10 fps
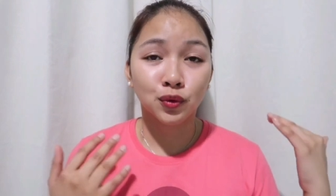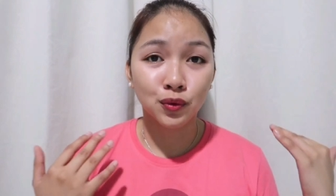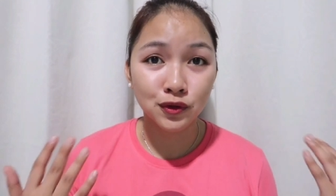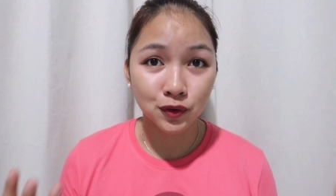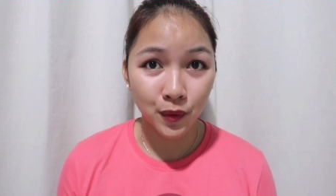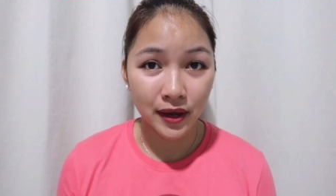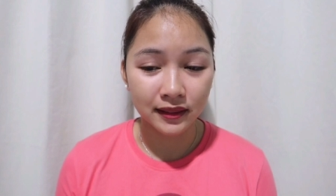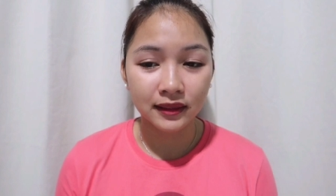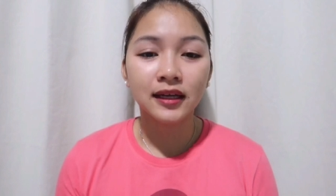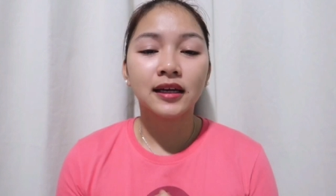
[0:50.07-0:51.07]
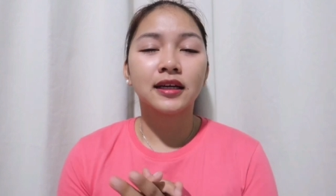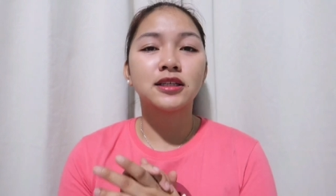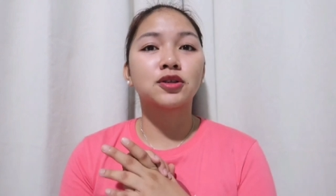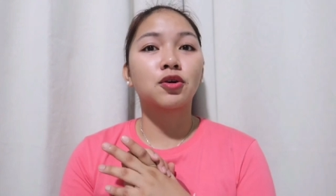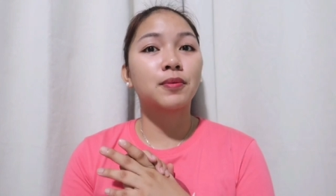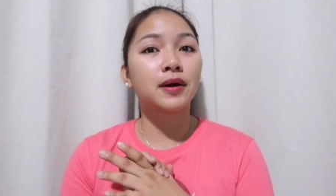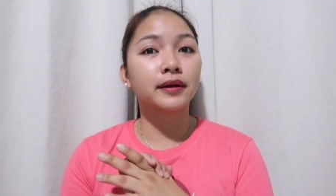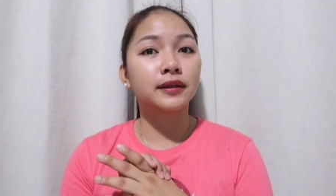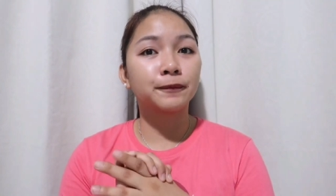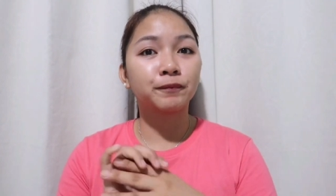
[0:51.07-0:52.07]
to lose weight. Kasi
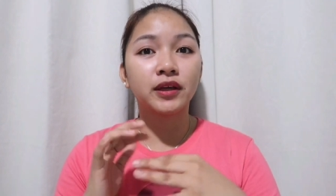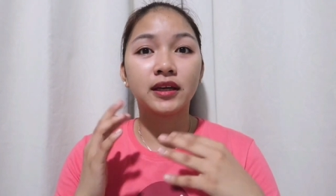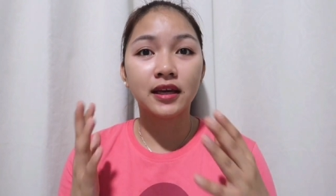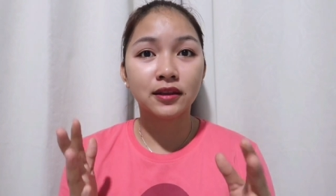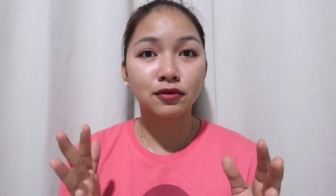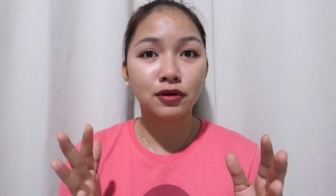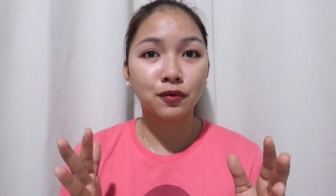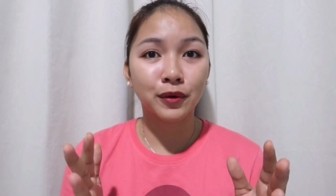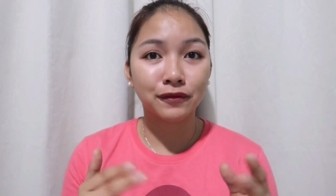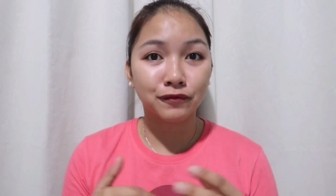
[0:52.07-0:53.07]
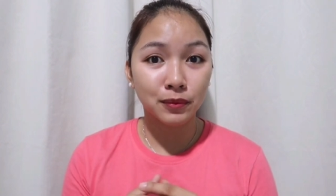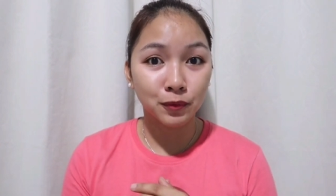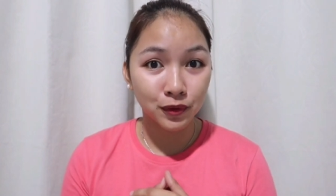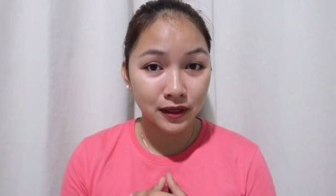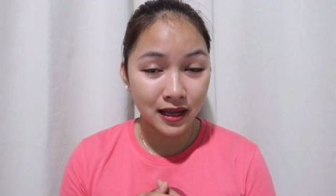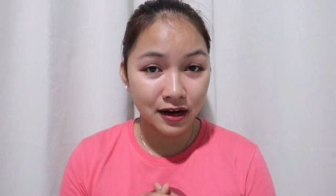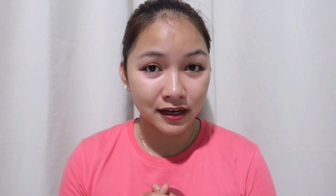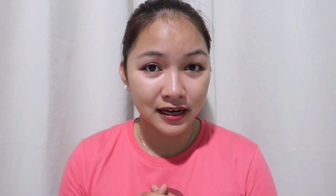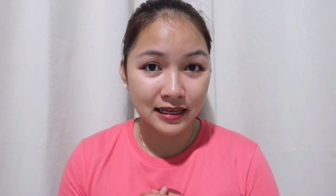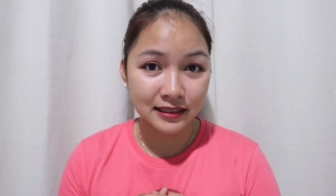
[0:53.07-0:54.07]
sobrang nag-gain ako ng weight from
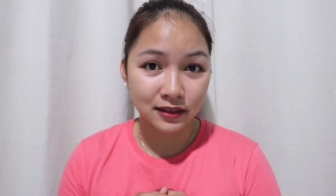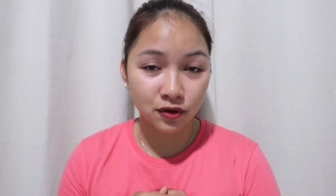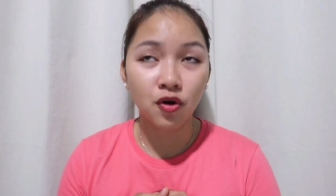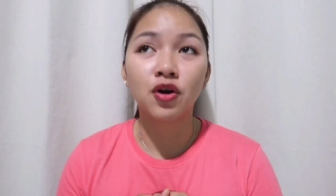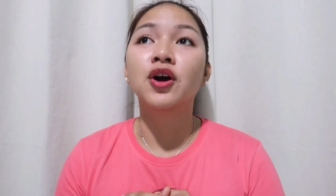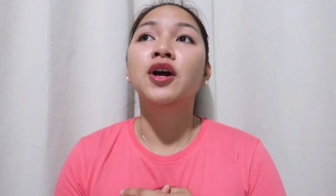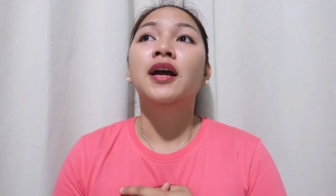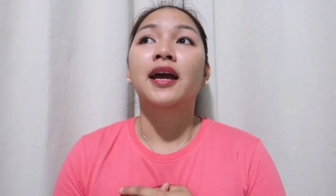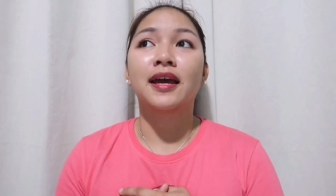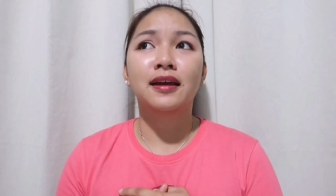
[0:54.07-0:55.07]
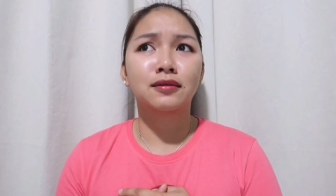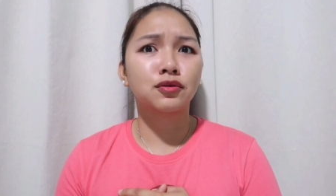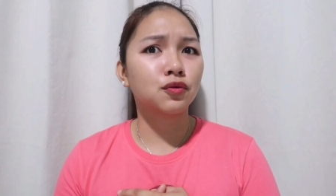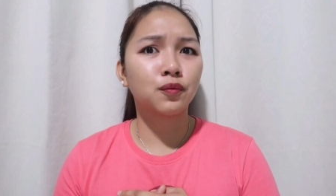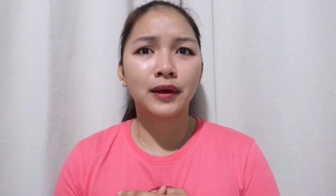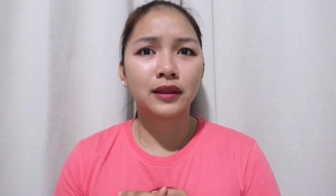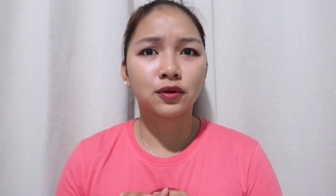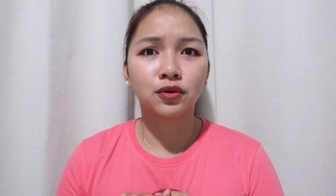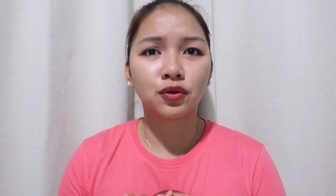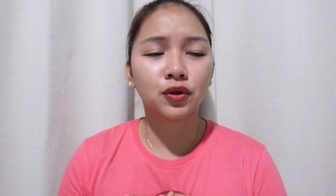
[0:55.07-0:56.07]
culinary classes ko. And yung
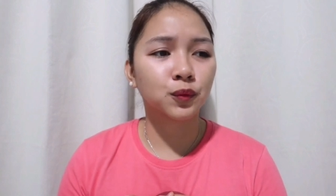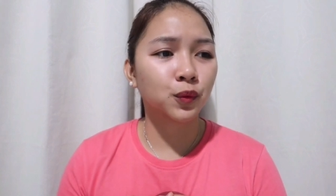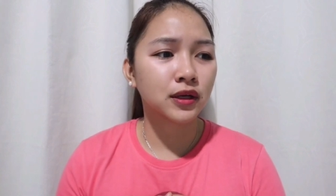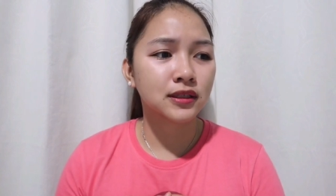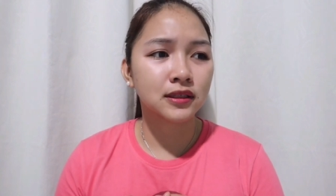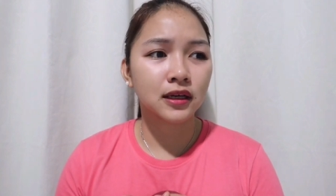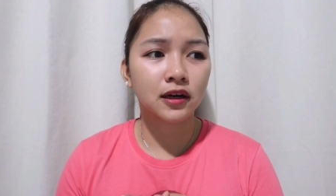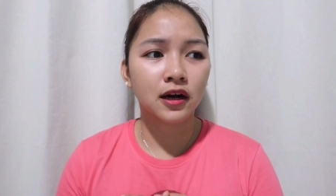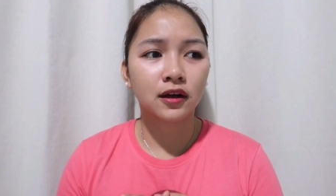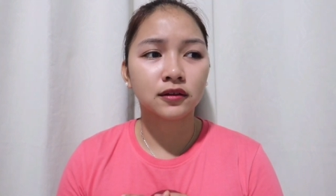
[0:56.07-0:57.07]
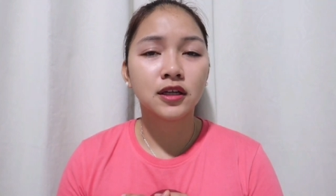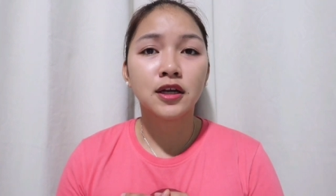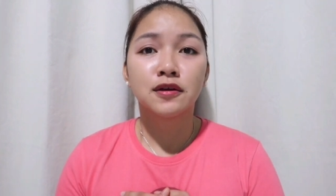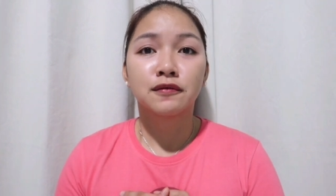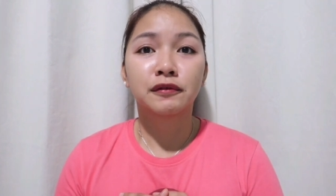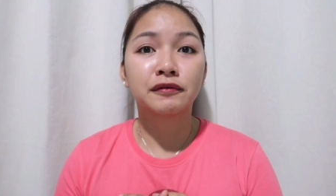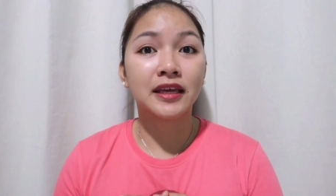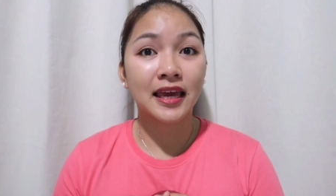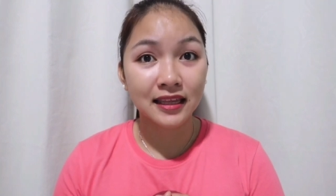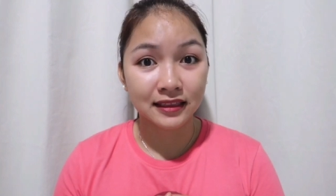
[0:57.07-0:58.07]
weight ko noon was around
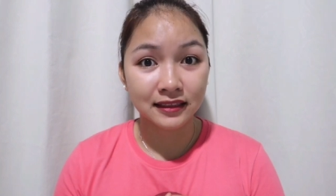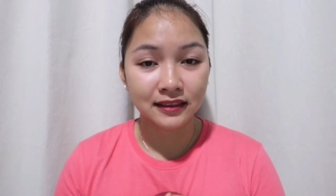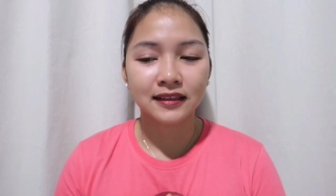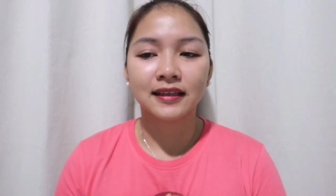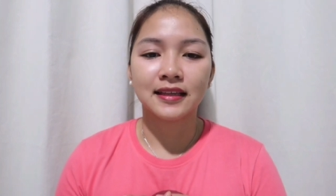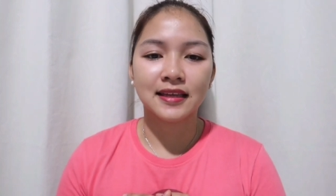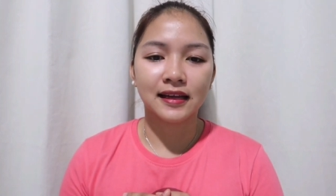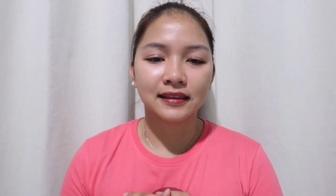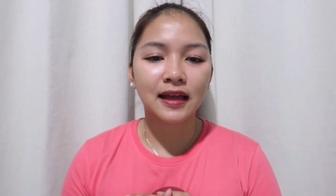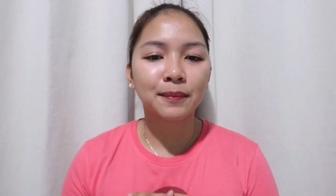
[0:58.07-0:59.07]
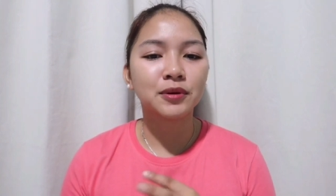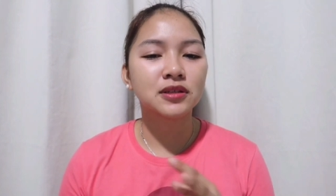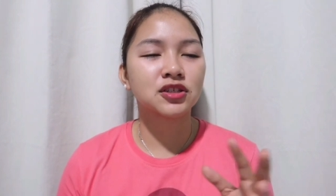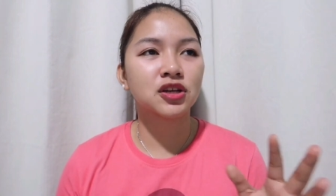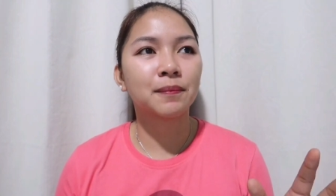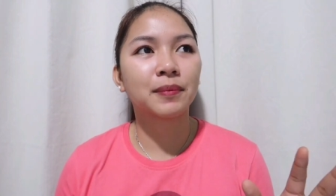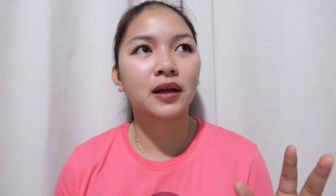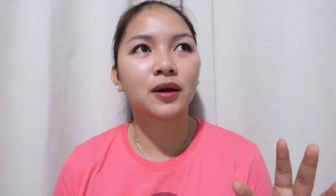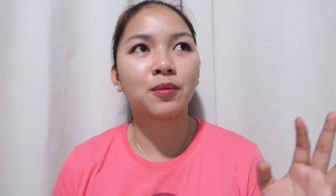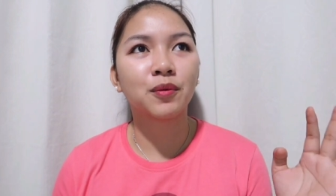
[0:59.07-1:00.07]
58. Ganyan. Tapos,
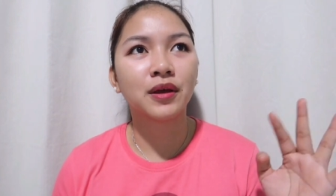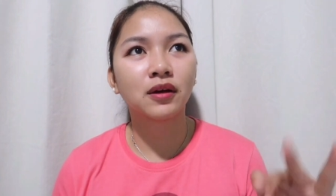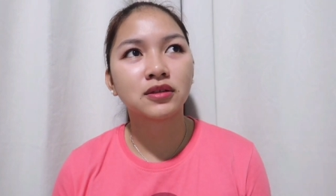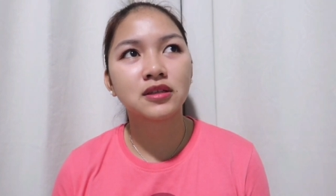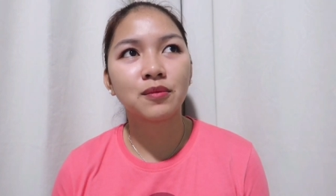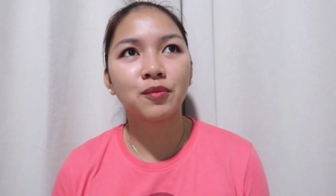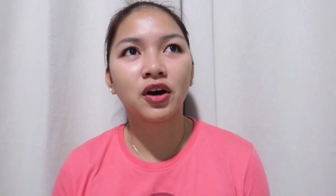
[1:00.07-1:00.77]
syempre, umuwi ako sa